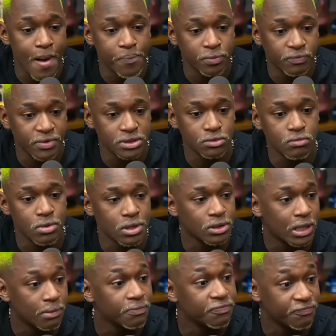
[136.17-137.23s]
um papo de vez em
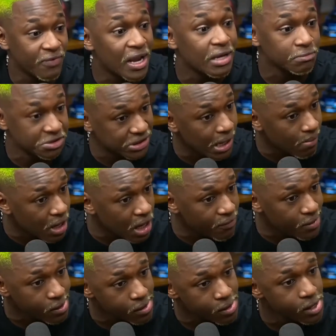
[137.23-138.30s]
quando, ela me, fala, me
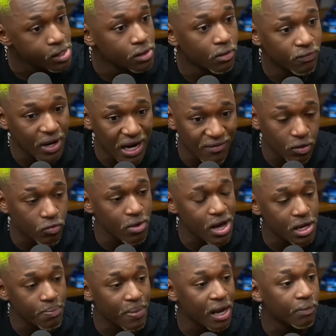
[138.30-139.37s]
chamava, falava com
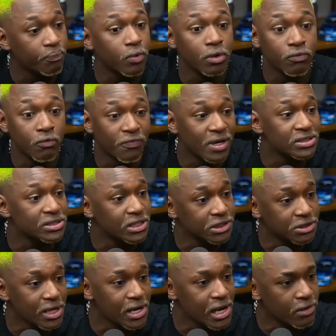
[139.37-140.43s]
ela, fala, pô, vamos
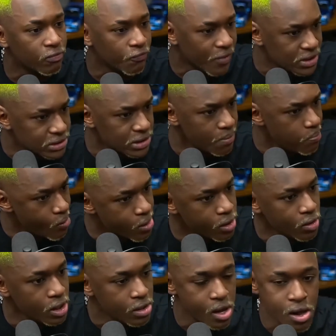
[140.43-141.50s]
fazer, caralho, vamos fazer, pô,
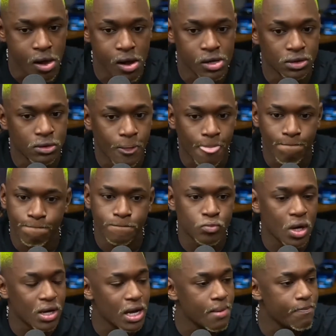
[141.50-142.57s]
lógico.
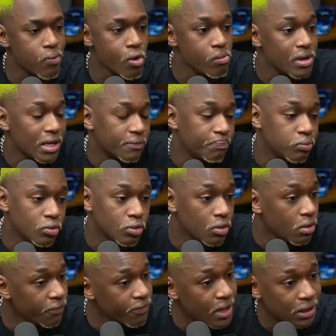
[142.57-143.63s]
Só que aí, pô, o moleque
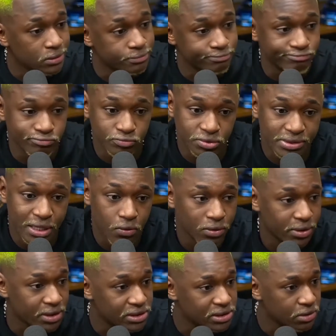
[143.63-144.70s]
pulou, viado. Não sei o que
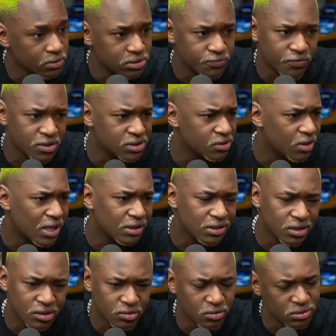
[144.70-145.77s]
aconteceu, se foi desenrolar
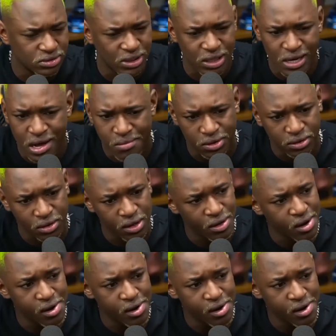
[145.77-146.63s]
deles dois, sei lá, mano.